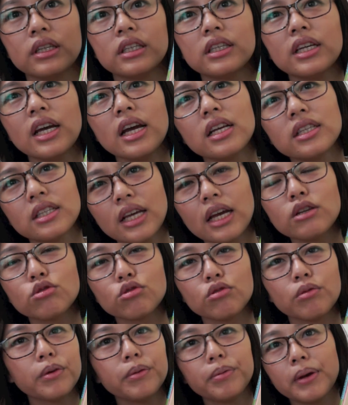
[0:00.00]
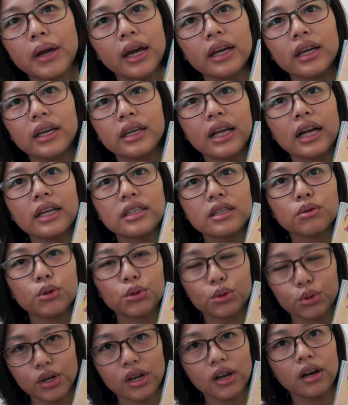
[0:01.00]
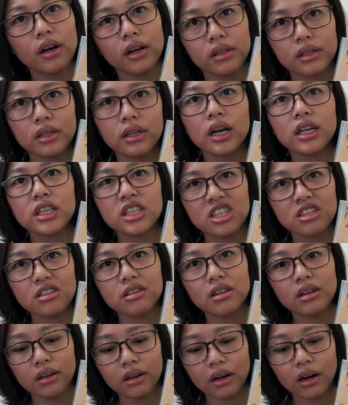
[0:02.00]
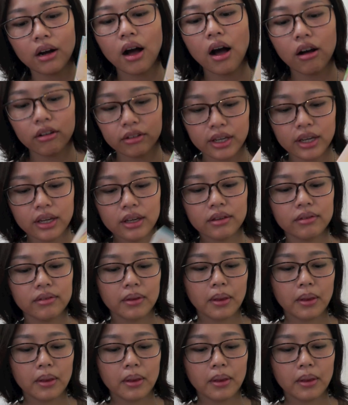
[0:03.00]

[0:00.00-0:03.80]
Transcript: 这这一组不便宜，但是我觉得很很值得，很好听。